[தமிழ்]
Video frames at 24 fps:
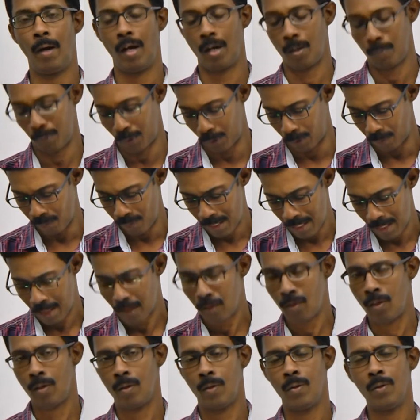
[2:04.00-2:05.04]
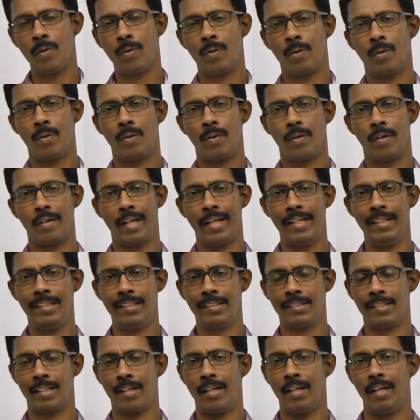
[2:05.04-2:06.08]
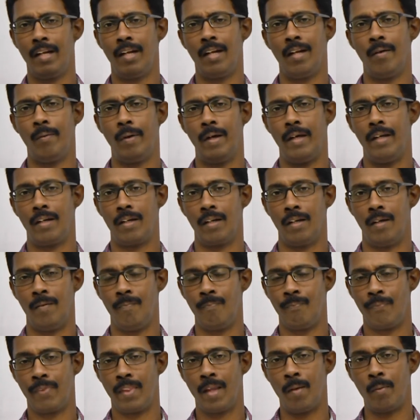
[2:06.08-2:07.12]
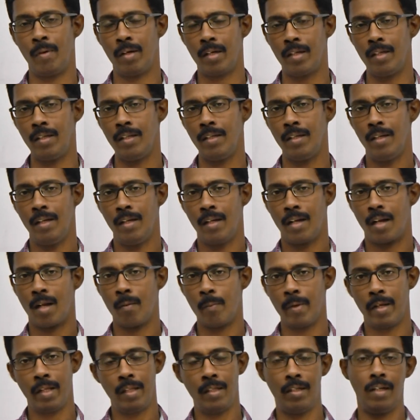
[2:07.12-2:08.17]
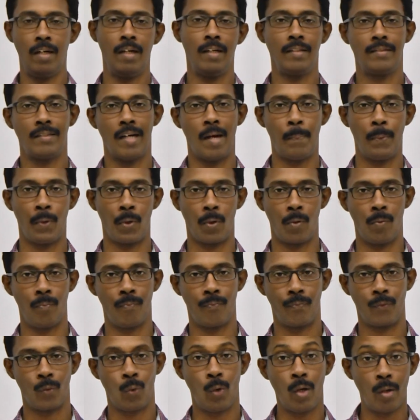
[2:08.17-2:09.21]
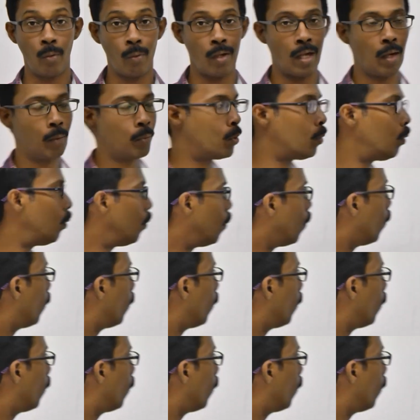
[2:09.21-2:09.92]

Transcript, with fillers: பார்க்க போகிறோம் ஸோ டைஜஷன்னா என்னவாக இருக்கலாம் நமக்கு நம்ம எதுக்காக சாப்பிட்றோம் ஒய் வி ஹவ் டு